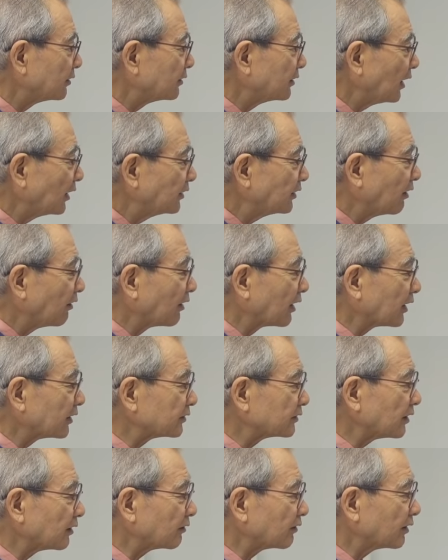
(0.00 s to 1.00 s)
何が分
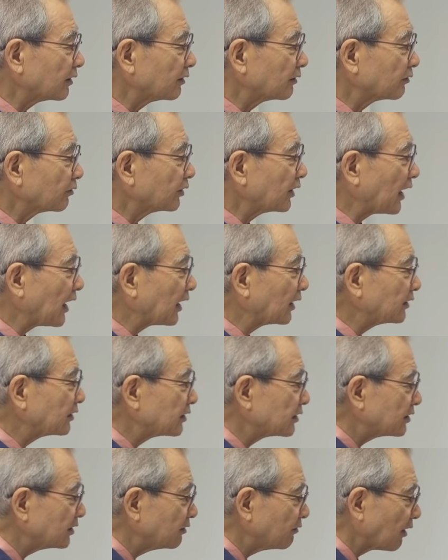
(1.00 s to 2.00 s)
かったのか。これはっ
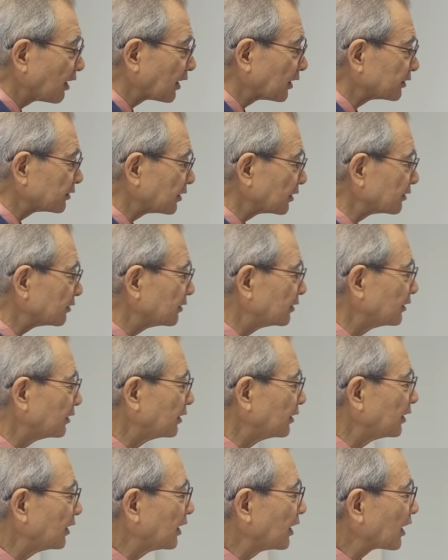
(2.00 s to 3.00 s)
きり分かった。
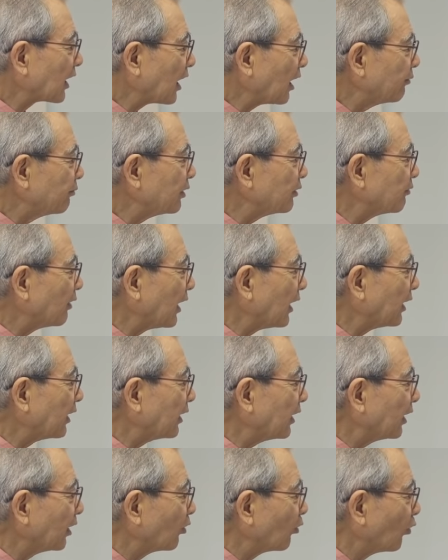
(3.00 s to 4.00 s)
神は
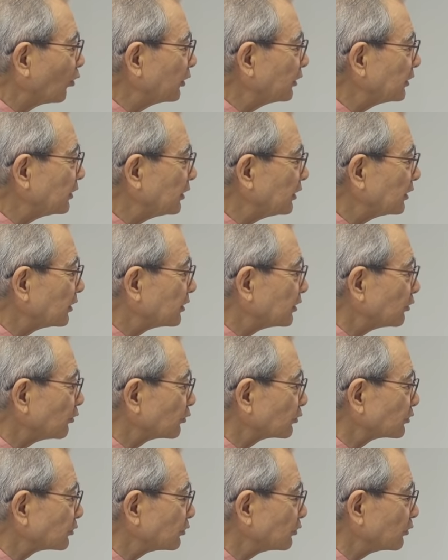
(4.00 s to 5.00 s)
エコひいき
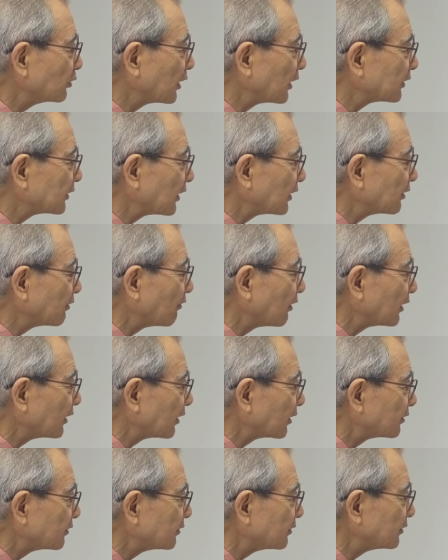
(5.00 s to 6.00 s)
をする方では
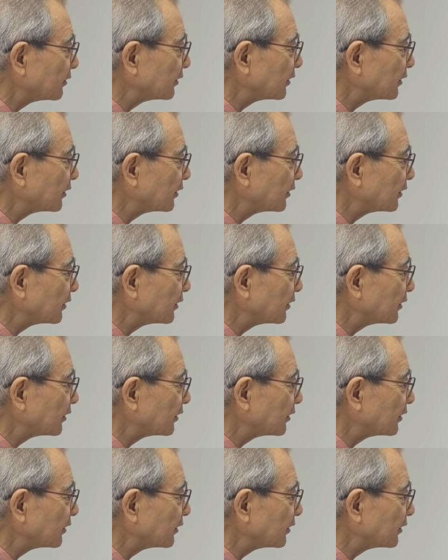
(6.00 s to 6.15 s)
なく、